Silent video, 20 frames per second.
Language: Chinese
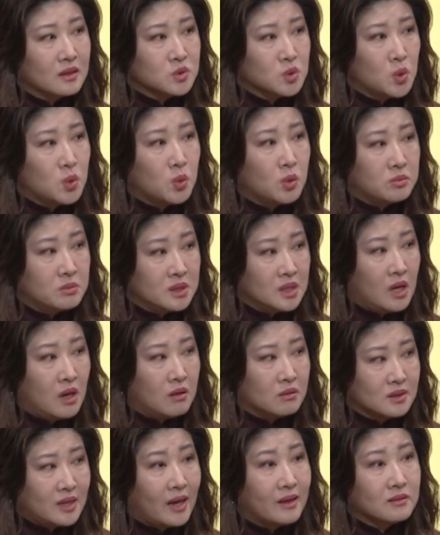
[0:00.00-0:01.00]
所以我们
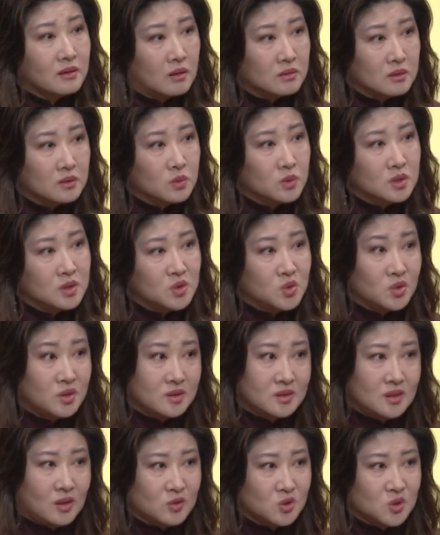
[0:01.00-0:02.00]
要探讨的问题就
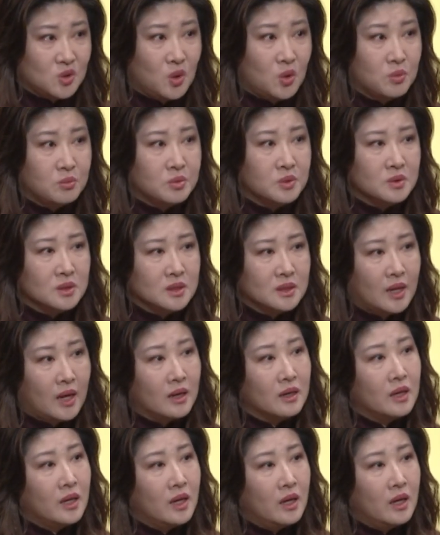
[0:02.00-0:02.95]
跟小时候不一样。